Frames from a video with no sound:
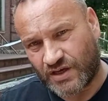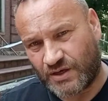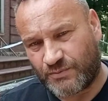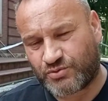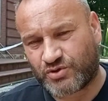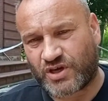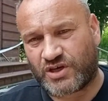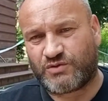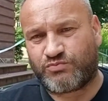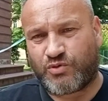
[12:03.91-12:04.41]
i
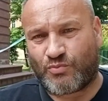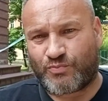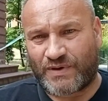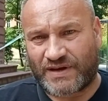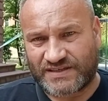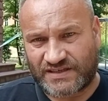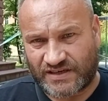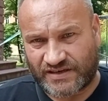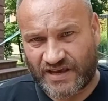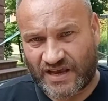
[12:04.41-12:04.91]
przejść po
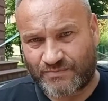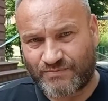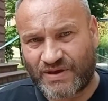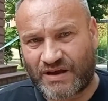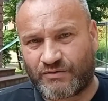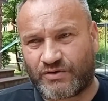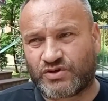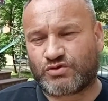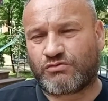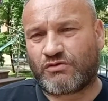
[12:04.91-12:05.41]
pasach jak
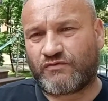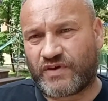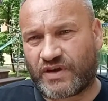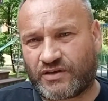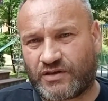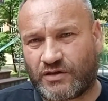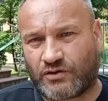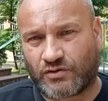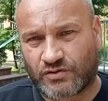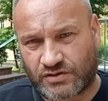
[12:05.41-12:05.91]
biały
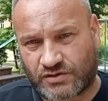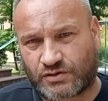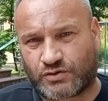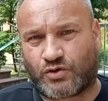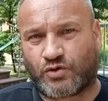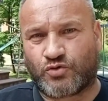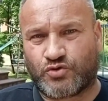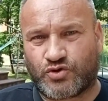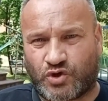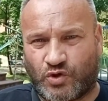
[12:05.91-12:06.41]
człowiek, tylko
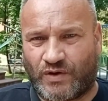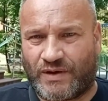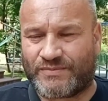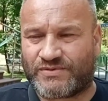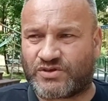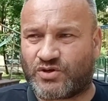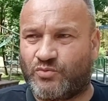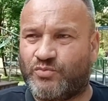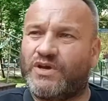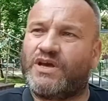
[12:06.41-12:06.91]
skróciłem
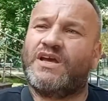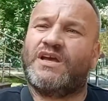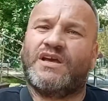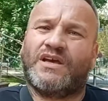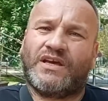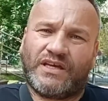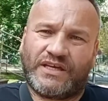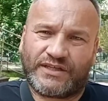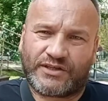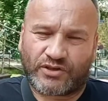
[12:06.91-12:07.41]
sobie.
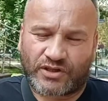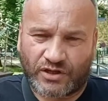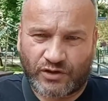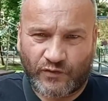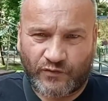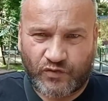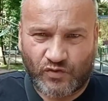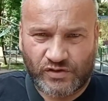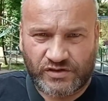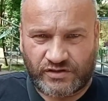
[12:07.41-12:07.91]
I do
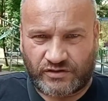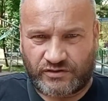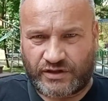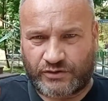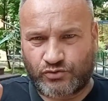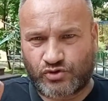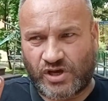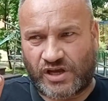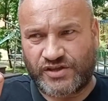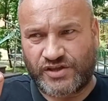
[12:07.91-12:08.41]
tego
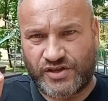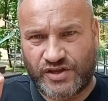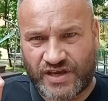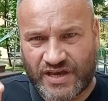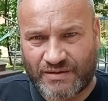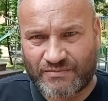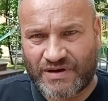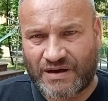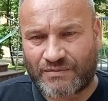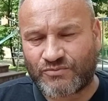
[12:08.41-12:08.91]
funkcjonariusza
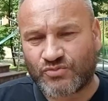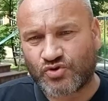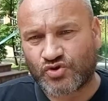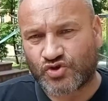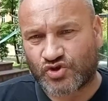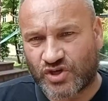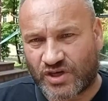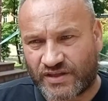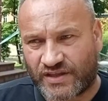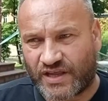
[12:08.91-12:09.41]
nie mam
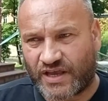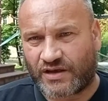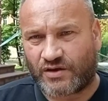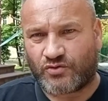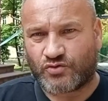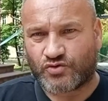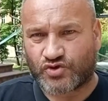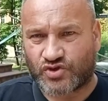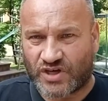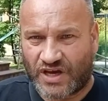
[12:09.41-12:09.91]
żadnego
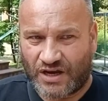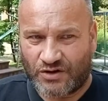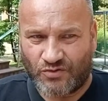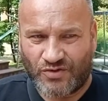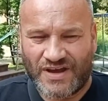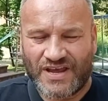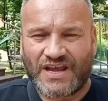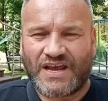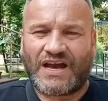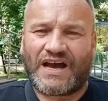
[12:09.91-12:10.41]
żadnego żalu.
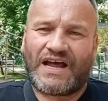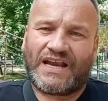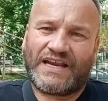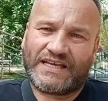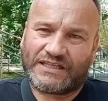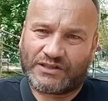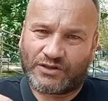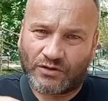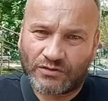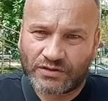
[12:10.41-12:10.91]

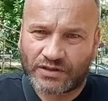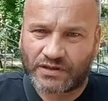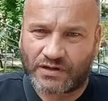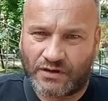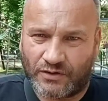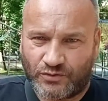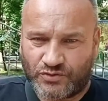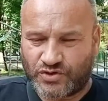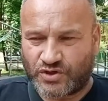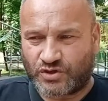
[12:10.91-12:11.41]
Ale do tych
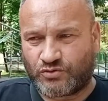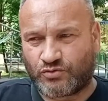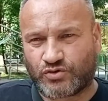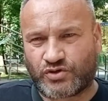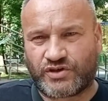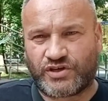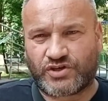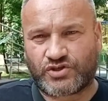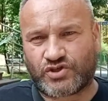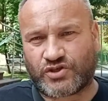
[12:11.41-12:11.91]
ludzi,
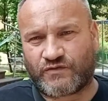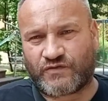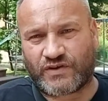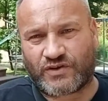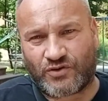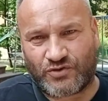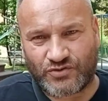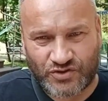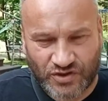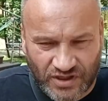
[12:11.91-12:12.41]
którzy jeszcze
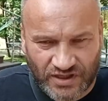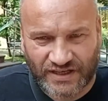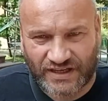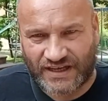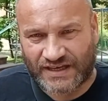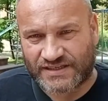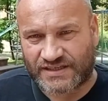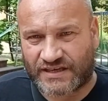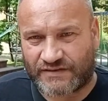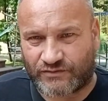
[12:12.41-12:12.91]
wychodzili
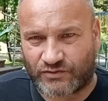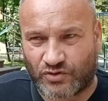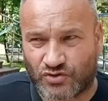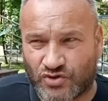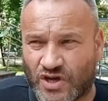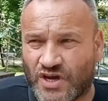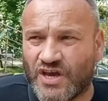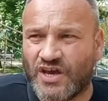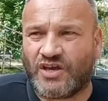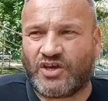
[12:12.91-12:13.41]
na
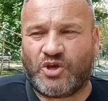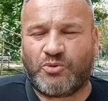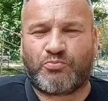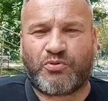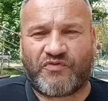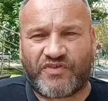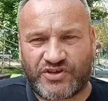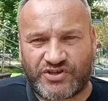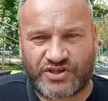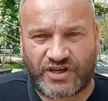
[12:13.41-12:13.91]
zewnątrz i
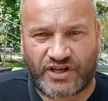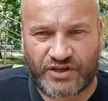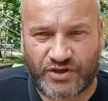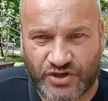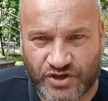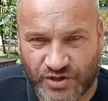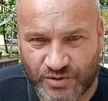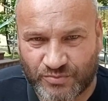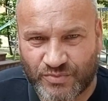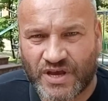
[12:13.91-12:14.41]

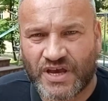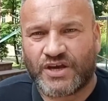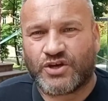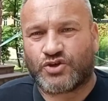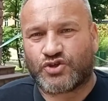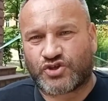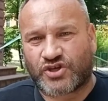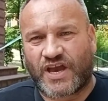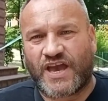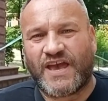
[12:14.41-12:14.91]
powiedzieli im,
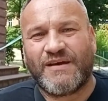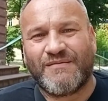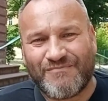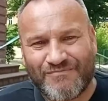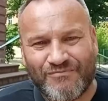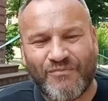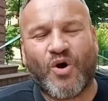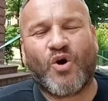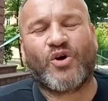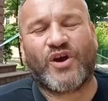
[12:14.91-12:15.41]
że
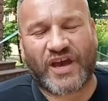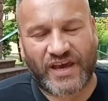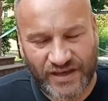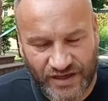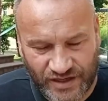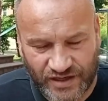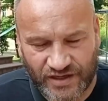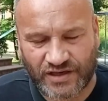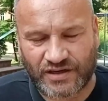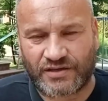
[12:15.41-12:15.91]
mogę
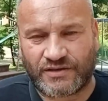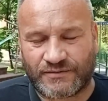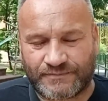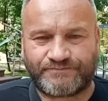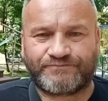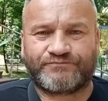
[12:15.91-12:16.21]
ich,